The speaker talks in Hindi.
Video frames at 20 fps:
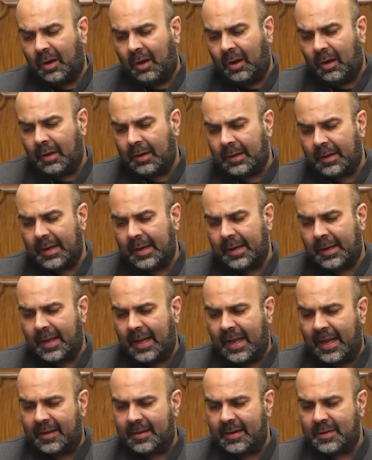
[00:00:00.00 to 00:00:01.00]
और
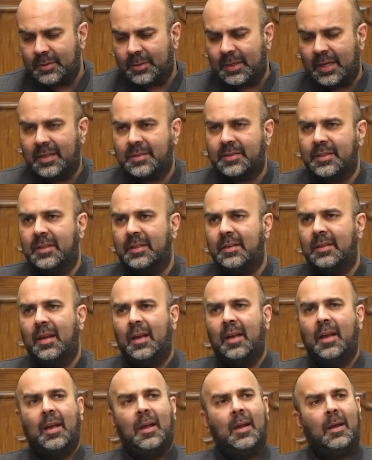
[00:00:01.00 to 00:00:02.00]
हायर एजुकेशन
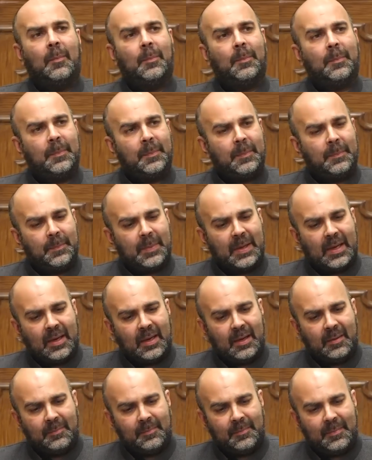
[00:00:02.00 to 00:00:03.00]

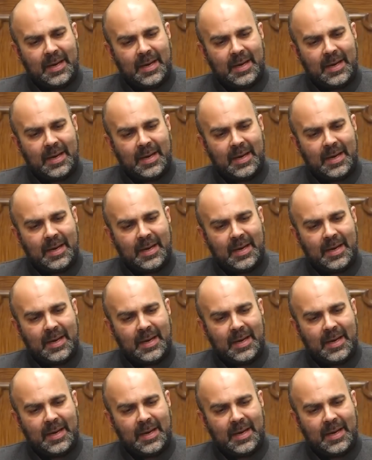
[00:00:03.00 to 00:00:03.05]
पे